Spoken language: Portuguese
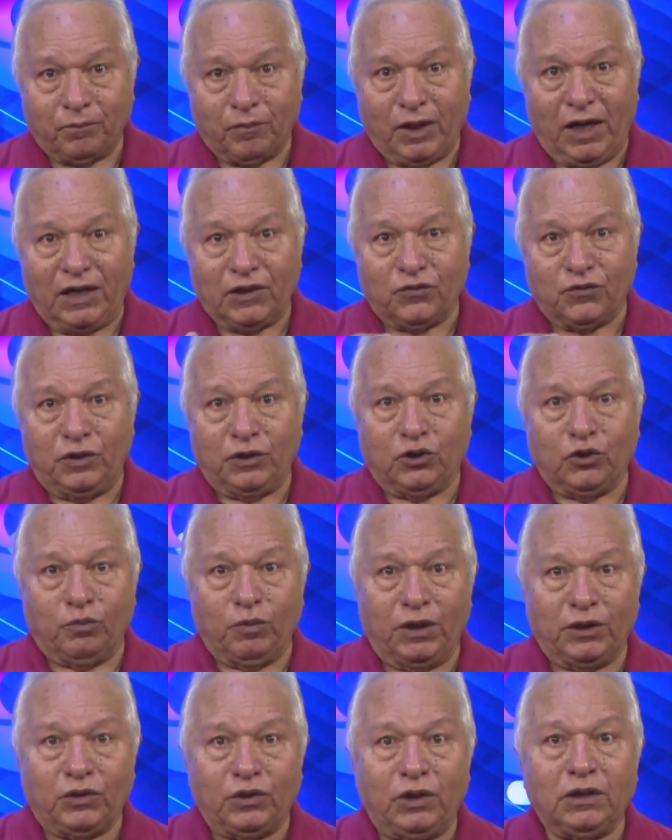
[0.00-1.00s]
Às
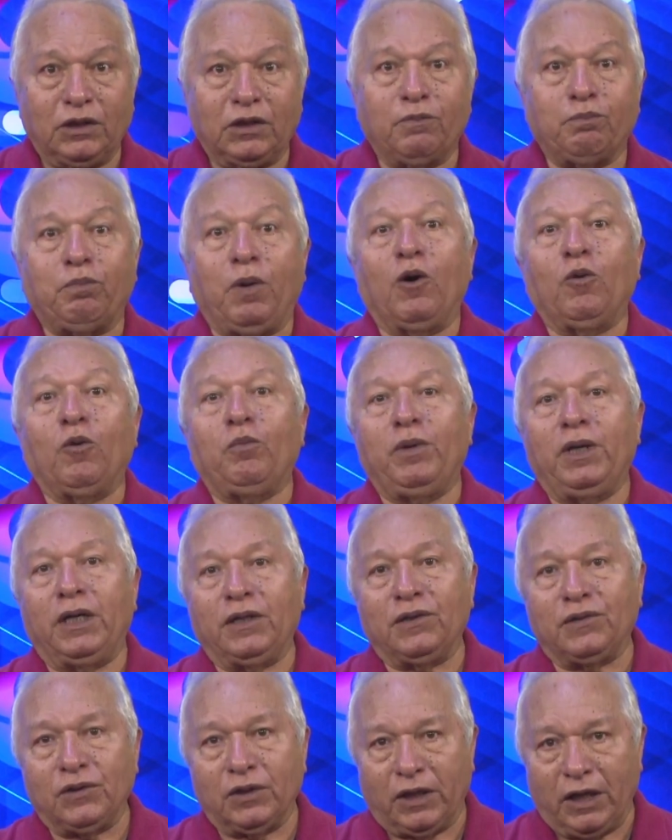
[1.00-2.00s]
21h30,
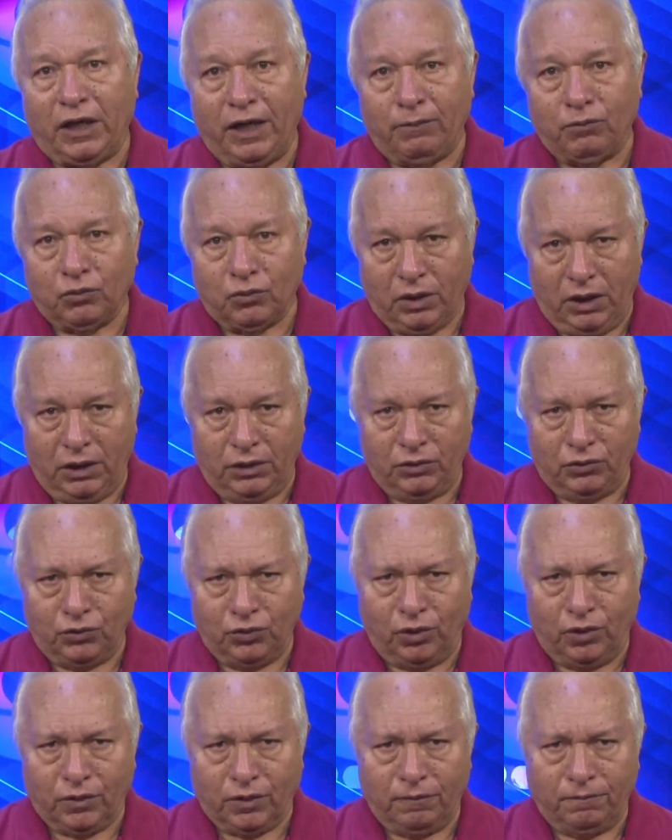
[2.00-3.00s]
Palmeiras e Grêmio. Grande
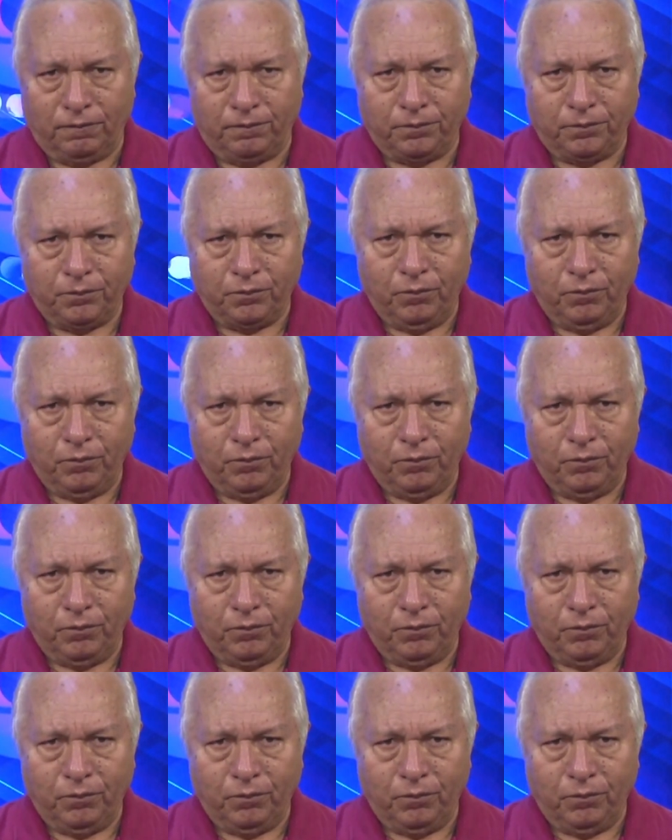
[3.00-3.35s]
jogo, hein?